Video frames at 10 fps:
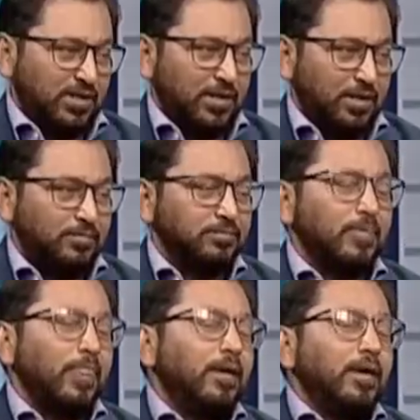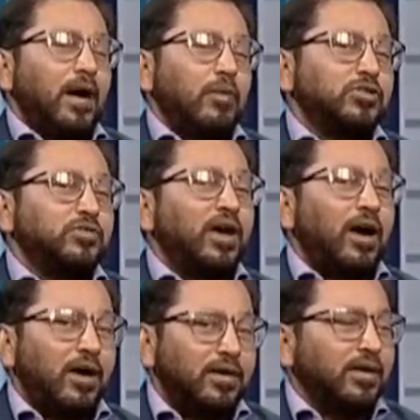থাকে আচ্ছা আবার যদি
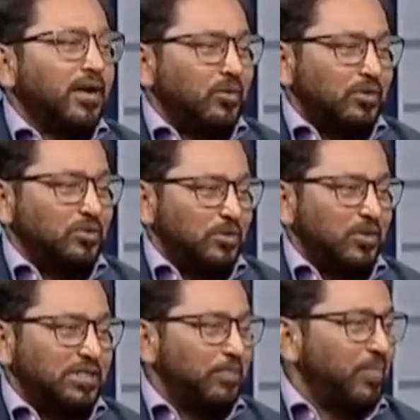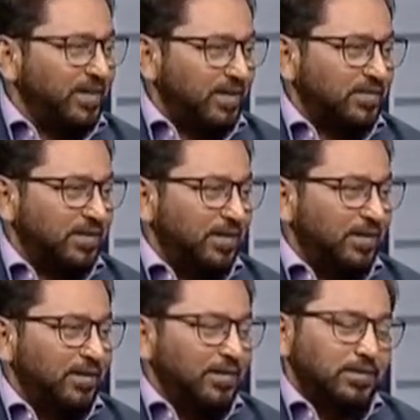হার্টের কারণে যদি বলি যে পানি আসে
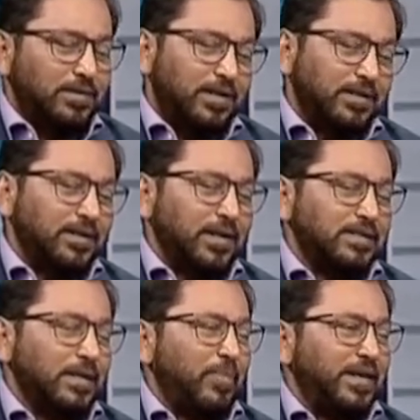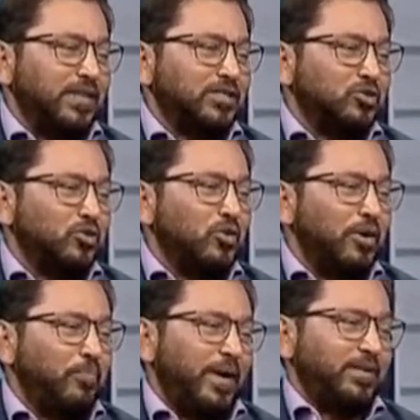সেক্ষেত্রে দেখা যায় পানি আসা শুরু
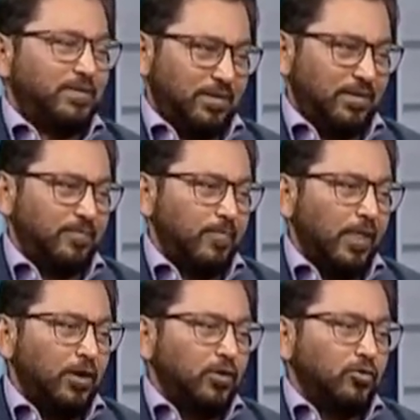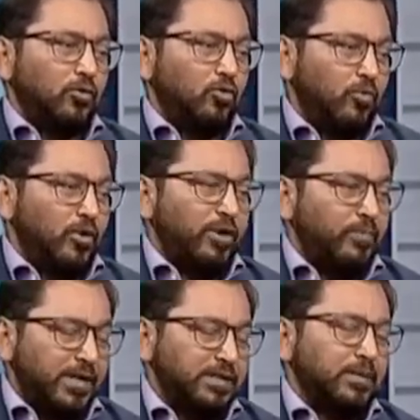হয় পায়ে থেকে তো গ্লোমারন
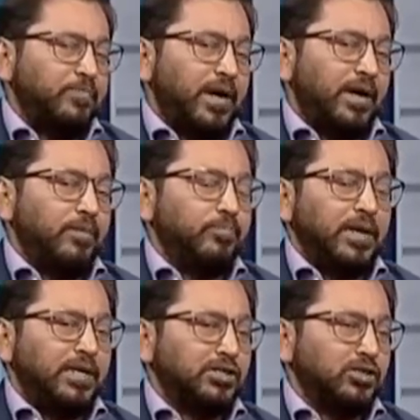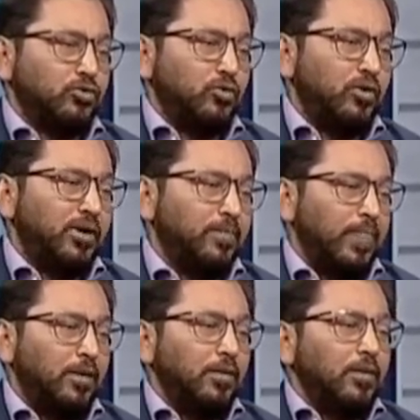অ্যাফাটিসের পায়ে পানি আসা শুরু হয়
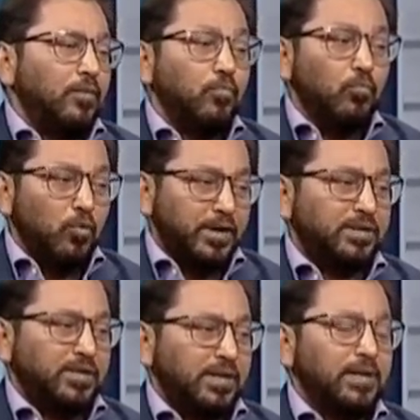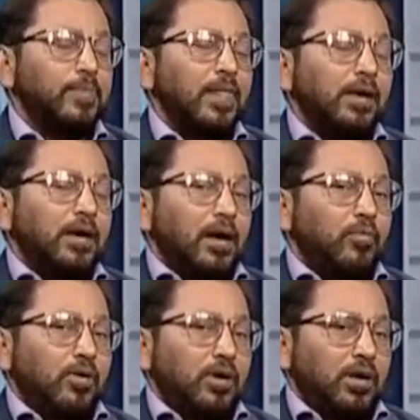মুখে থেকে
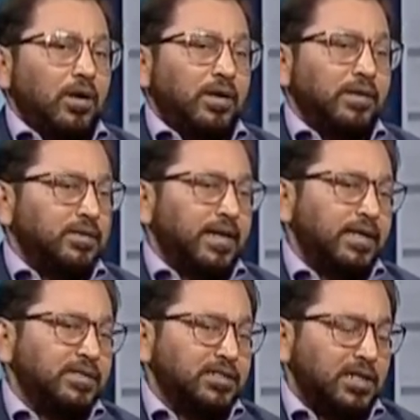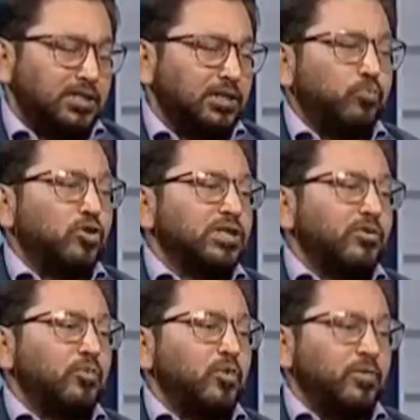এবং এদের দেখা যায় সাথে সাথে
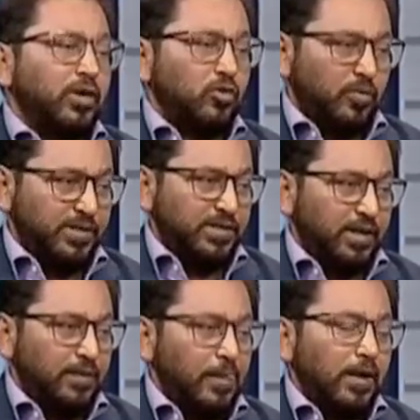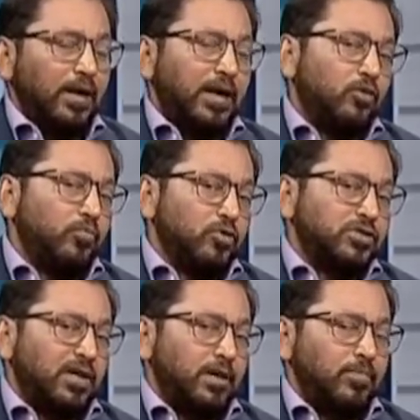প্রস্রাবের পরিমাণ কমে যায় কারো
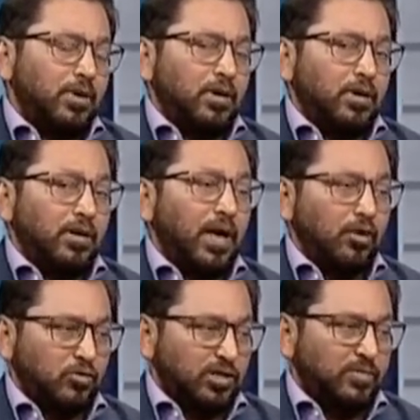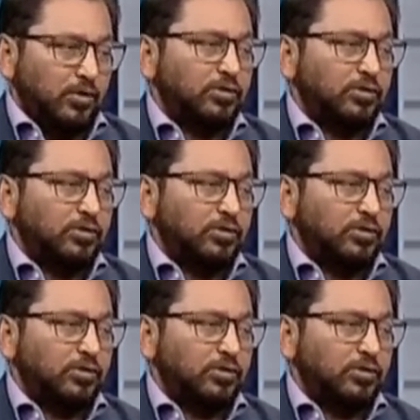প্রস্রাব লাল হতে পারে